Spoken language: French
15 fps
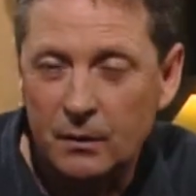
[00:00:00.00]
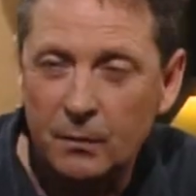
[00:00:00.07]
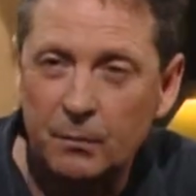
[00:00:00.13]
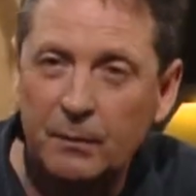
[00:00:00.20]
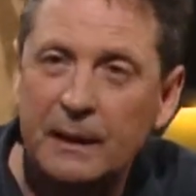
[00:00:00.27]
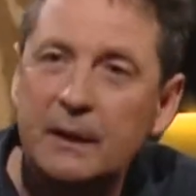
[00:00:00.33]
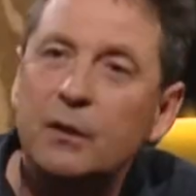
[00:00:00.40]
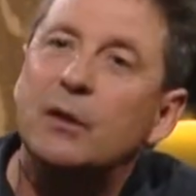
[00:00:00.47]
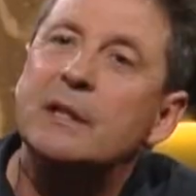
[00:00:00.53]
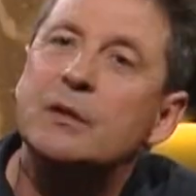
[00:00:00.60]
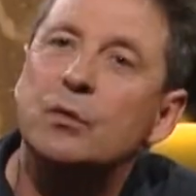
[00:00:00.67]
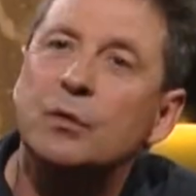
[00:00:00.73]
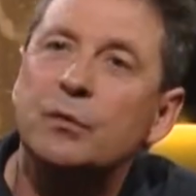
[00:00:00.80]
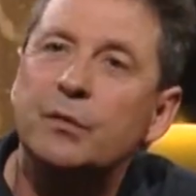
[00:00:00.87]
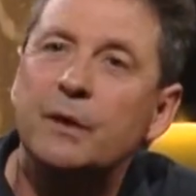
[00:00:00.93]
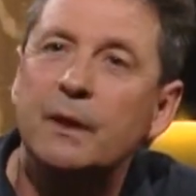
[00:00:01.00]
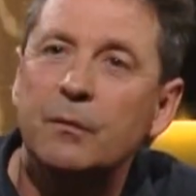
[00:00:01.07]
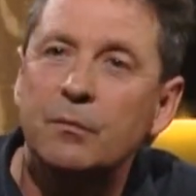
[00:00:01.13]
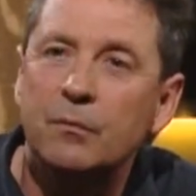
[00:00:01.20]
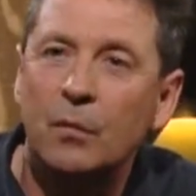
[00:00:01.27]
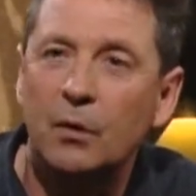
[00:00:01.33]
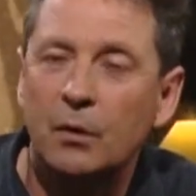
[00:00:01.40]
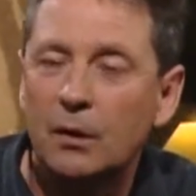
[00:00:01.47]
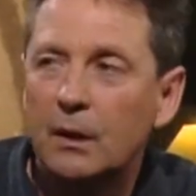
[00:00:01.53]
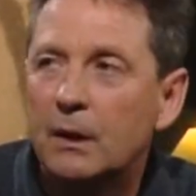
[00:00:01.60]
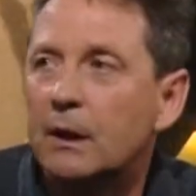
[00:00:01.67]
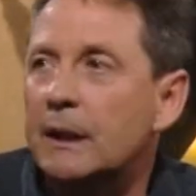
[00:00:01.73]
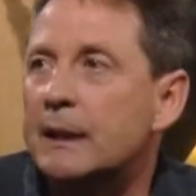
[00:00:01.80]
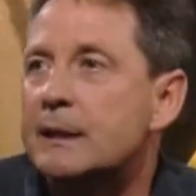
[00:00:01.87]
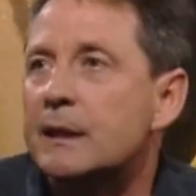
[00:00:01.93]
maintenant, ils sont faits. Bon,
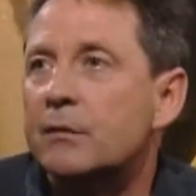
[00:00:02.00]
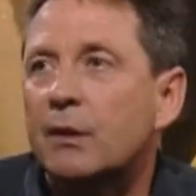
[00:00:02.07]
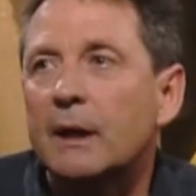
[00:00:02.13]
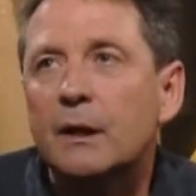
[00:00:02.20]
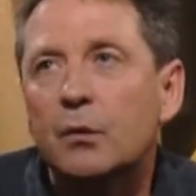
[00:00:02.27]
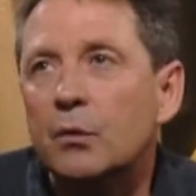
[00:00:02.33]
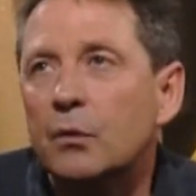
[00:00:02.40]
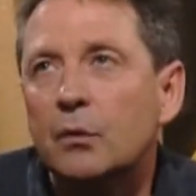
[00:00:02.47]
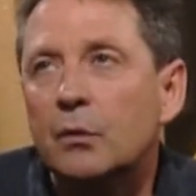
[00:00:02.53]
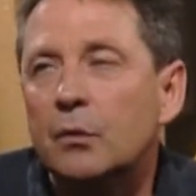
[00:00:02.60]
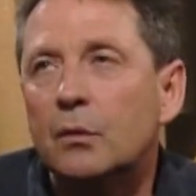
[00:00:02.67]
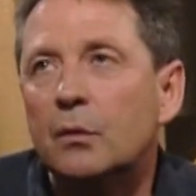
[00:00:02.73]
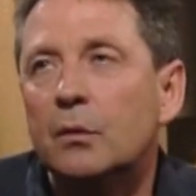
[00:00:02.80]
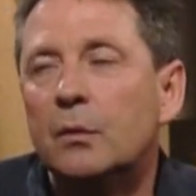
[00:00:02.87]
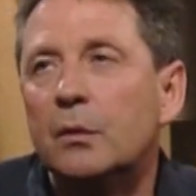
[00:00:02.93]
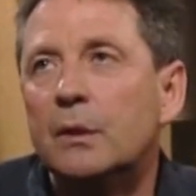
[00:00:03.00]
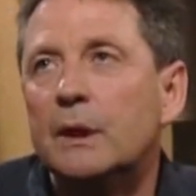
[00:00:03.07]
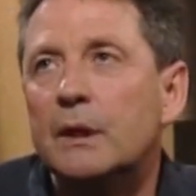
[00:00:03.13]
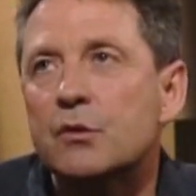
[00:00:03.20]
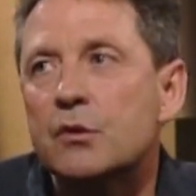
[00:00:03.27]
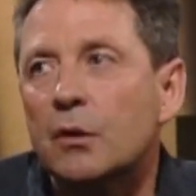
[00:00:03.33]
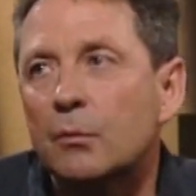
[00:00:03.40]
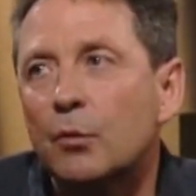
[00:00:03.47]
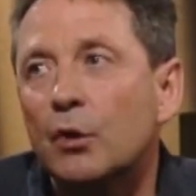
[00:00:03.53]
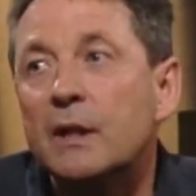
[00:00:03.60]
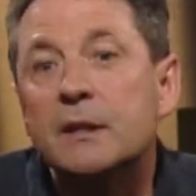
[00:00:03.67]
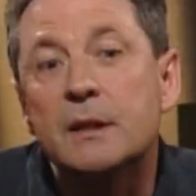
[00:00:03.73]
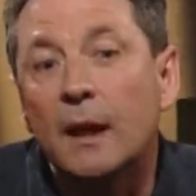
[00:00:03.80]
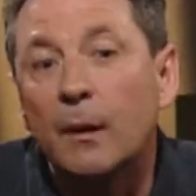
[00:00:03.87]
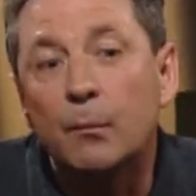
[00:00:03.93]
et c'est vrai que les gens m'ont
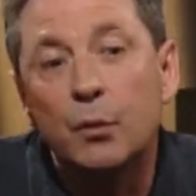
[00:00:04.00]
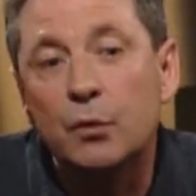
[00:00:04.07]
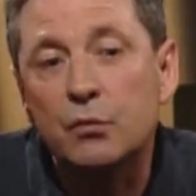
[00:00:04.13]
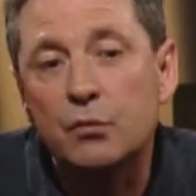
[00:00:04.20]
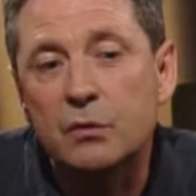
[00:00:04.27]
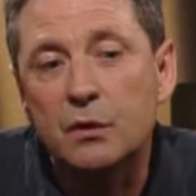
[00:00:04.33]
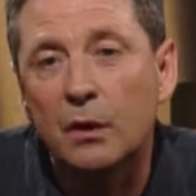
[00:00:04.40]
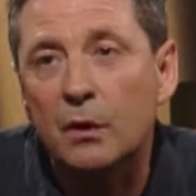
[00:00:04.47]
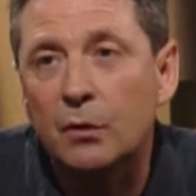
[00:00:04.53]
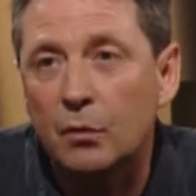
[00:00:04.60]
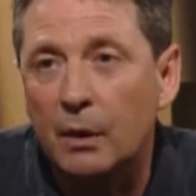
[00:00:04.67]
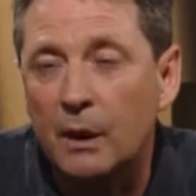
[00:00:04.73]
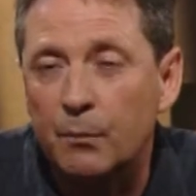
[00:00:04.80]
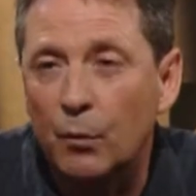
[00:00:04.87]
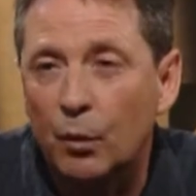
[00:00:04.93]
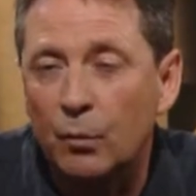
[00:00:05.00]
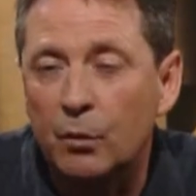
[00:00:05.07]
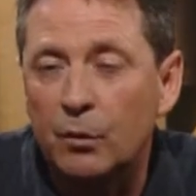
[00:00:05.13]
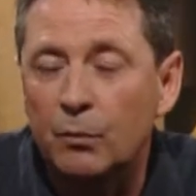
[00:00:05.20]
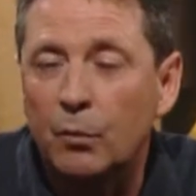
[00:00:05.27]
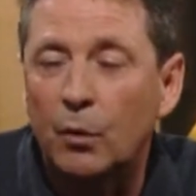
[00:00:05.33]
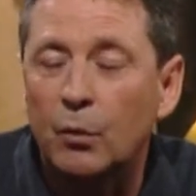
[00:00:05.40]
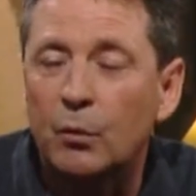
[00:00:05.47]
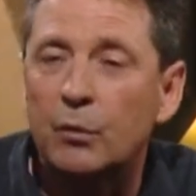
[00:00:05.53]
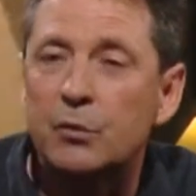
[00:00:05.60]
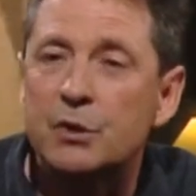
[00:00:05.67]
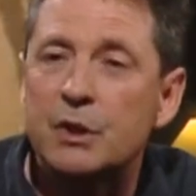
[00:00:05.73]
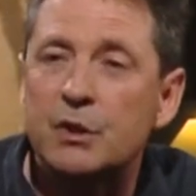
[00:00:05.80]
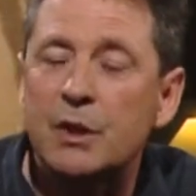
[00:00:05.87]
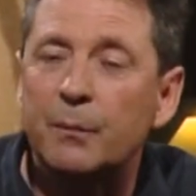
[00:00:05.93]
laissé un peu tout seul. Quoi. Ils m'ont, ils m'ont,
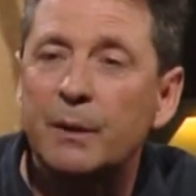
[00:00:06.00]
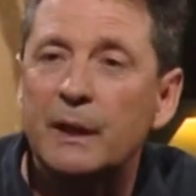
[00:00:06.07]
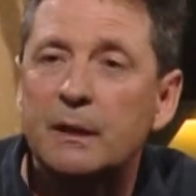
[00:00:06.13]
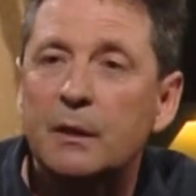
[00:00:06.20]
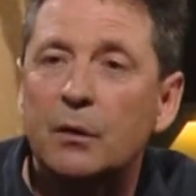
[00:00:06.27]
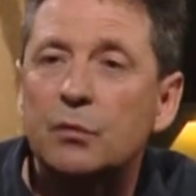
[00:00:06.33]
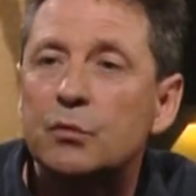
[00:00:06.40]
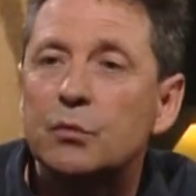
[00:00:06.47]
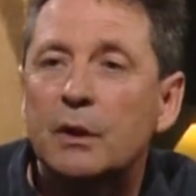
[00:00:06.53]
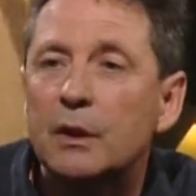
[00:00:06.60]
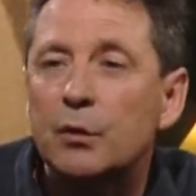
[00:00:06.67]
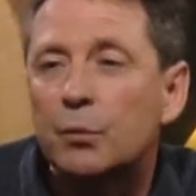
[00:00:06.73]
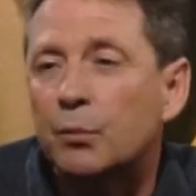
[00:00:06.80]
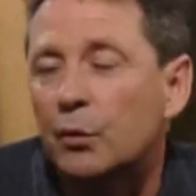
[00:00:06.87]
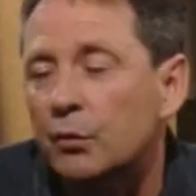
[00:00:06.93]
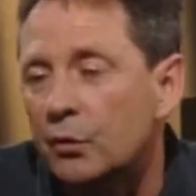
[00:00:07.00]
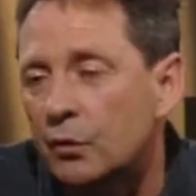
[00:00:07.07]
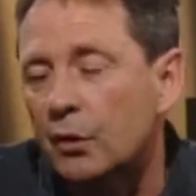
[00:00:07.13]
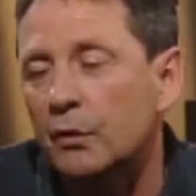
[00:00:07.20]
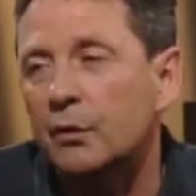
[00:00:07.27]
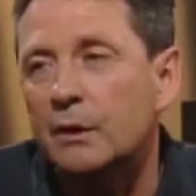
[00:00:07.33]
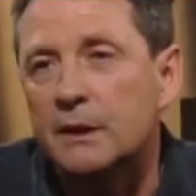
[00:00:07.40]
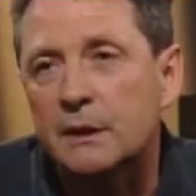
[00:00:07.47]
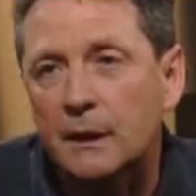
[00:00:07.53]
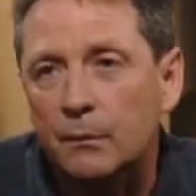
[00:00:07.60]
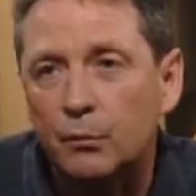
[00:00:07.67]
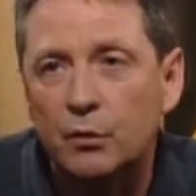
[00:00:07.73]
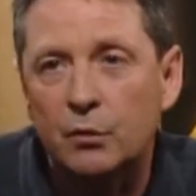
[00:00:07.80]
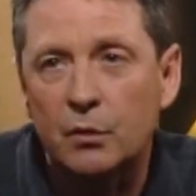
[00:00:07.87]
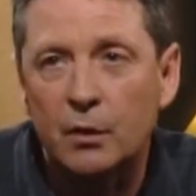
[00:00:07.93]
j'ai jamais été entouré de producteurs, de
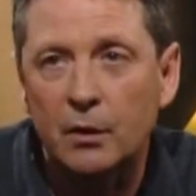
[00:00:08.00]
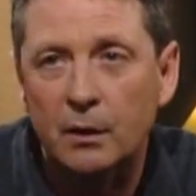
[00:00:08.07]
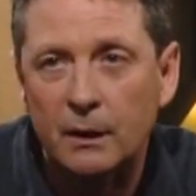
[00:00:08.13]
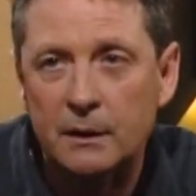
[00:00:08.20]
distributeurs,